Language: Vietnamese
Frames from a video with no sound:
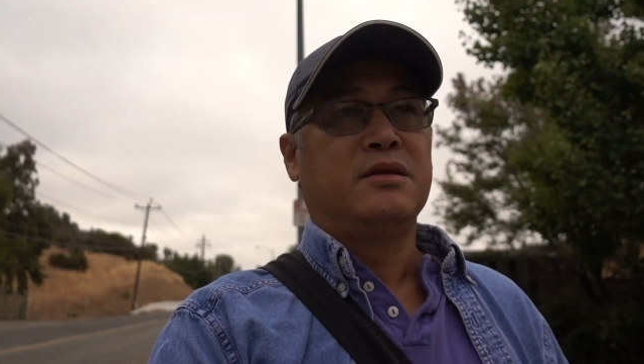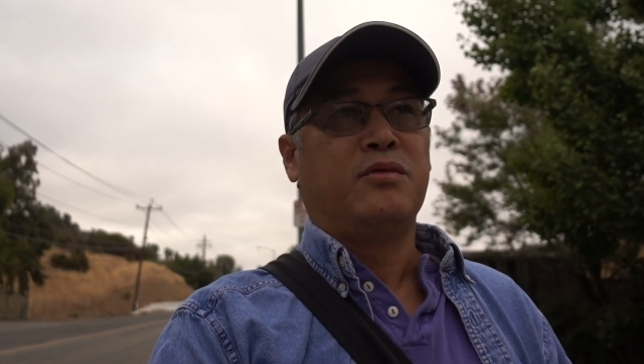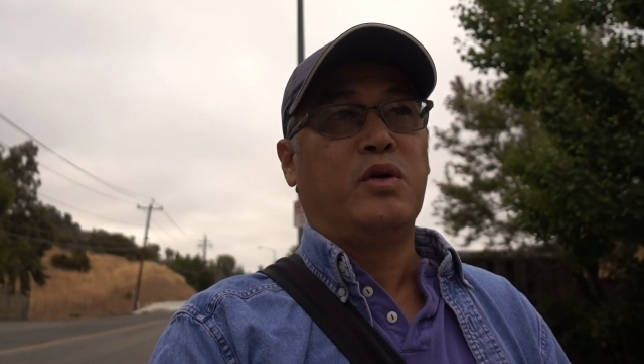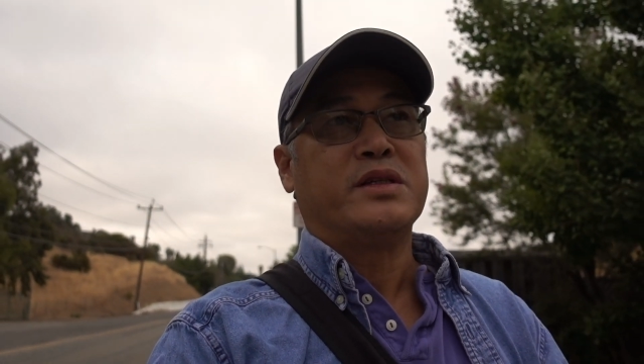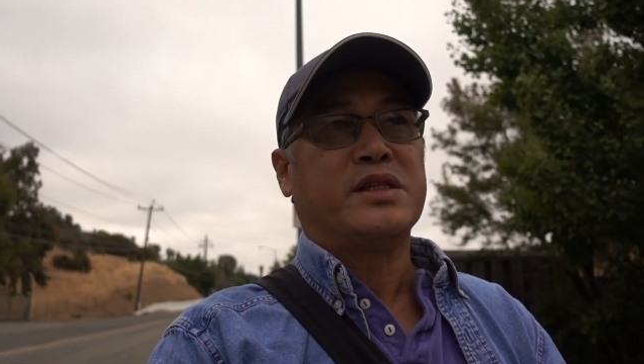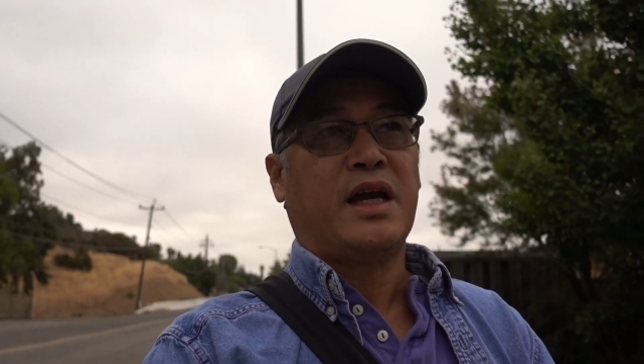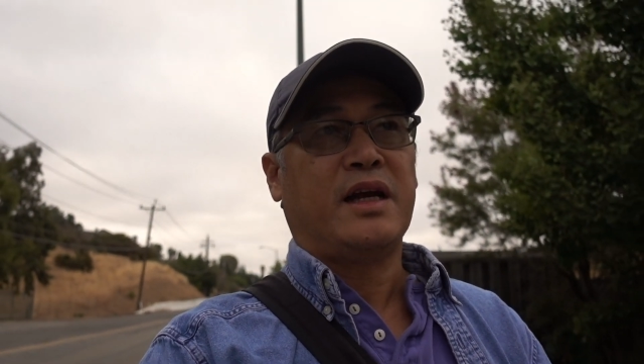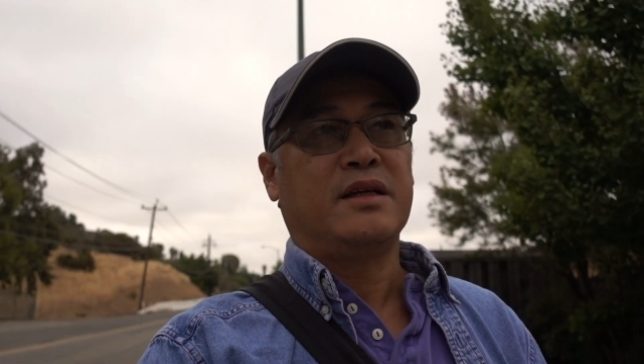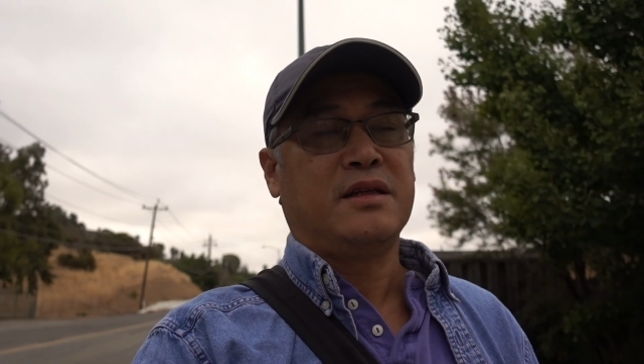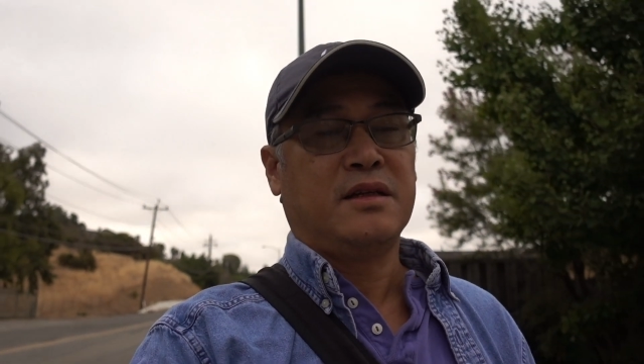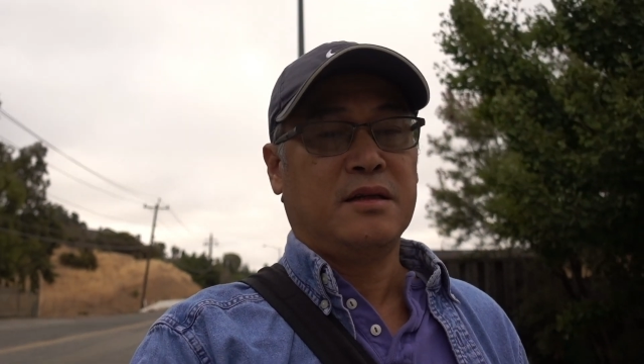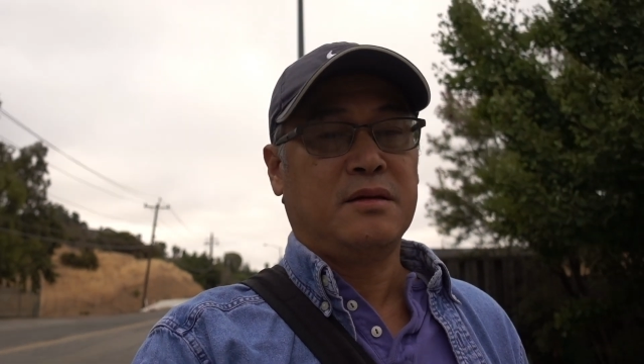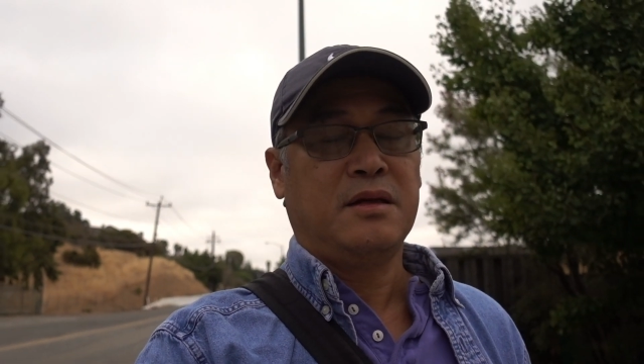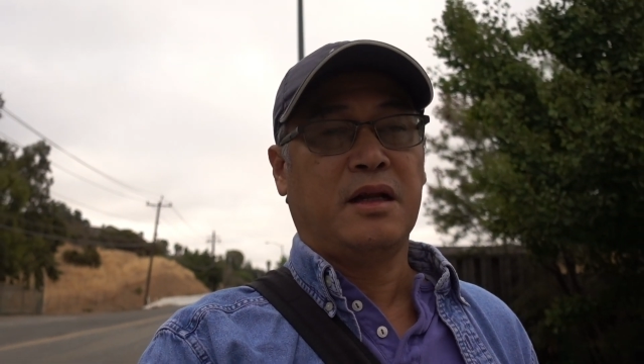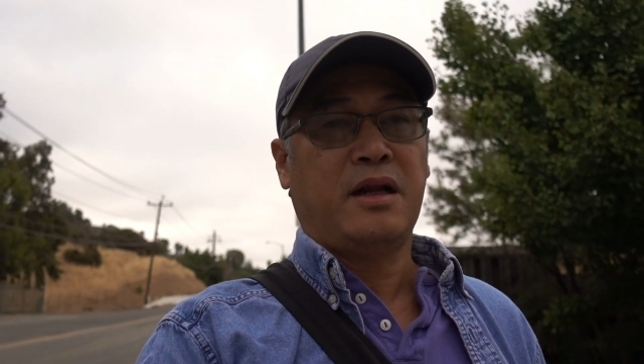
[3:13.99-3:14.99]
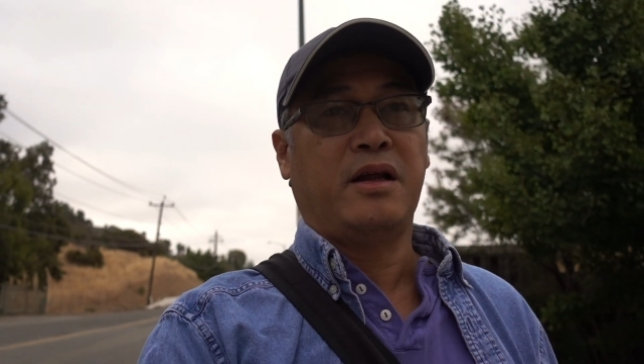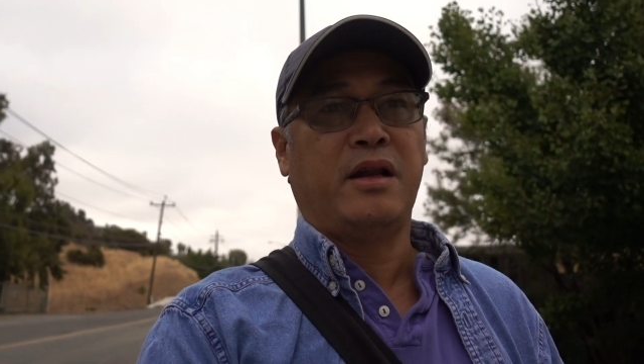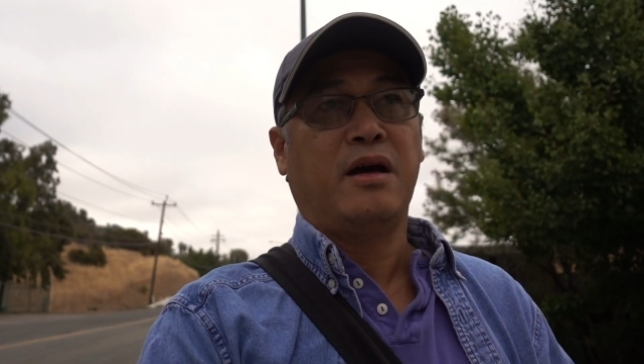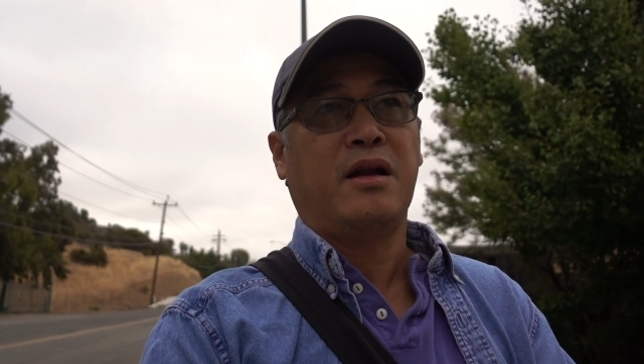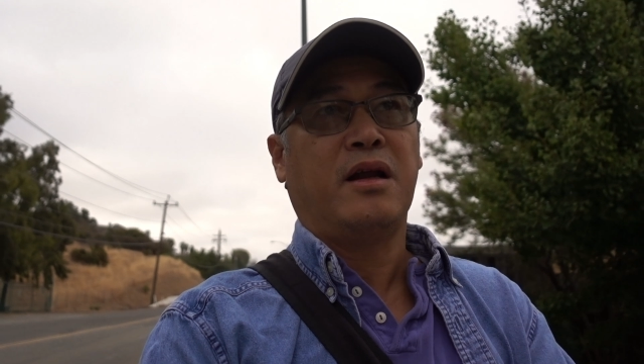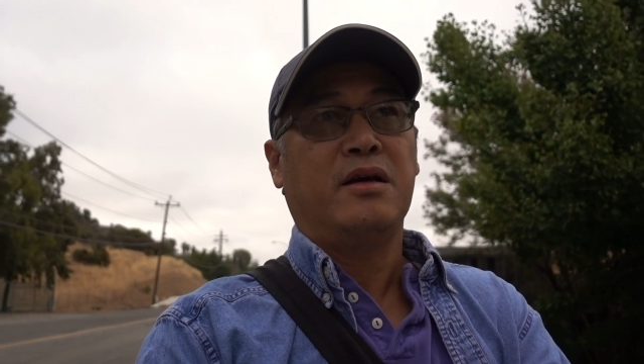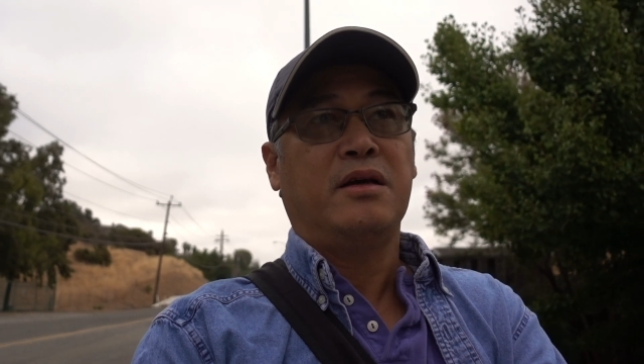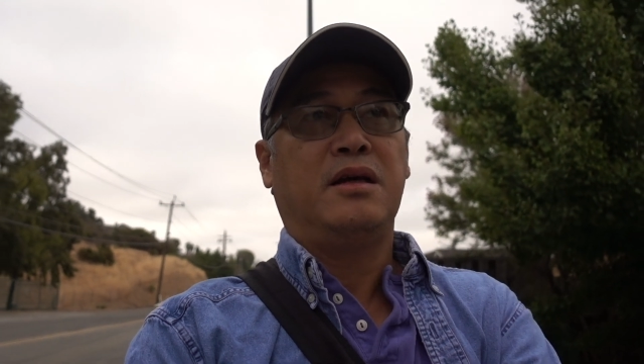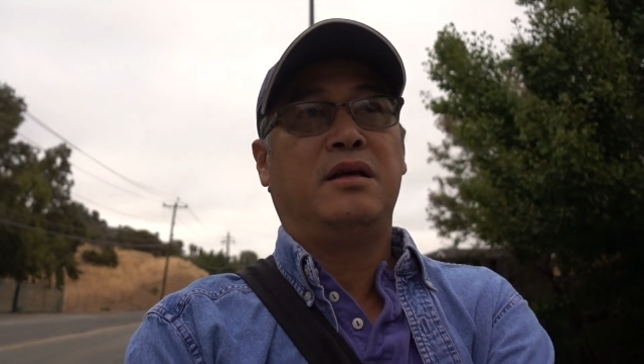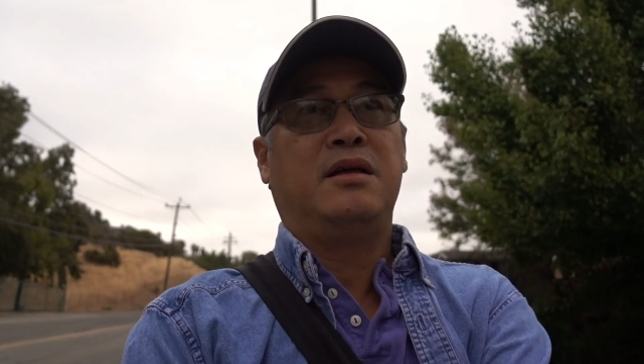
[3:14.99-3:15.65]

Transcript: qua xăng này đó đó,